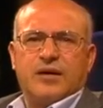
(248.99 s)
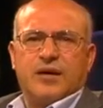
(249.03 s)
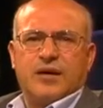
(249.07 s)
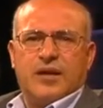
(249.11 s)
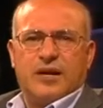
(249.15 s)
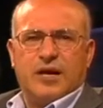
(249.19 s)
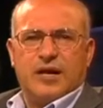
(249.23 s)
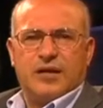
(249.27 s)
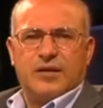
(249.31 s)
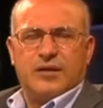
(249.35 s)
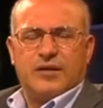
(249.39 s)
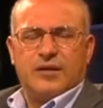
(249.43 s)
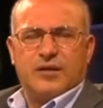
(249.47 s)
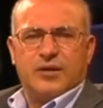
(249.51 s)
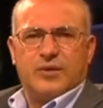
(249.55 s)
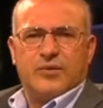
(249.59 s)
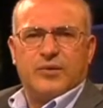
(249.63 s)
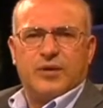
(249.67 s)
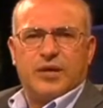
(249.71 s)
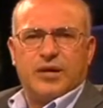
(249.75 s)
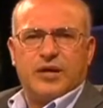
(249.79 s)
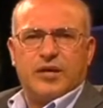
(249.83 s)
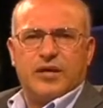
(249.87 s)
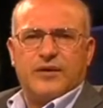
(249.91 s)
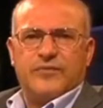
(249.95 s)
لاحظت أن
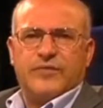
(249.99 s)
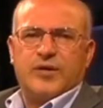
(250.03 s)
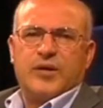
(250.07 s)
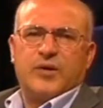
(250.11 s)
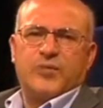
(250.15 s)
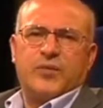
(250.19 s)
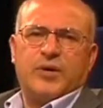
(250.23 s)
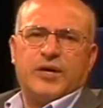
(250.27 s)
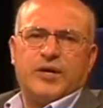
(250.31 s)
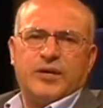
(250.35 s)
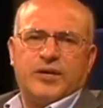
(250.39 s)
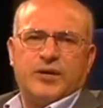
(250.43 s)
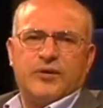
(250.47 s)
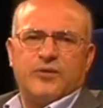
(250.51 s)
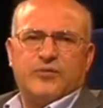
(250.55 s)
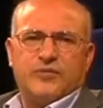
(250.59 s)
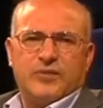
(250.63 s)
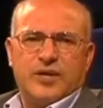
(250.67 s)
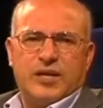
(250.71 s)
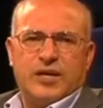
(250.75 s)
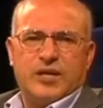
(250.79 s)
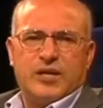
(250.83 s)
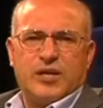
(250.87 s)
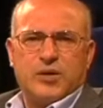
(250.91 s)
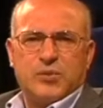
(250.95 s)
هناك فيه وحدة
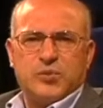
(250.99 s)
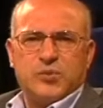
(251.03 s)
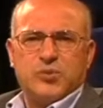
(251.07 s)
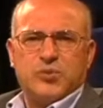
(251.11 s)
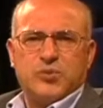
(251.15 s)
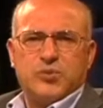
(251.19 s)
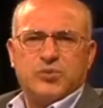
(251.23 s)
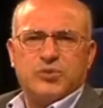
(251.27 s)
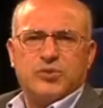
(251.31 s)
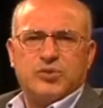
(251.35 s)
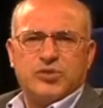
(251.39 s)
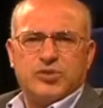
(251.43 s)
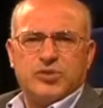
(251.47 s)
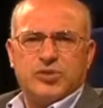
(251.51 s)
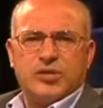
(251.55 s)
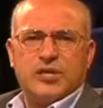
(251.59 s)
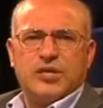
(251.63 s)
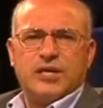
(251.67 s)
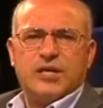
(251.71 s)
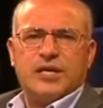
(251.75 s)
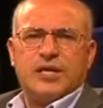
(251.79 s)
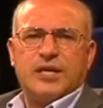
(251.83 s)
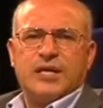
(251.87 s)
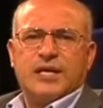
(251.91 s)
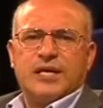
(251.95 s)
وفيه أن وجود شيء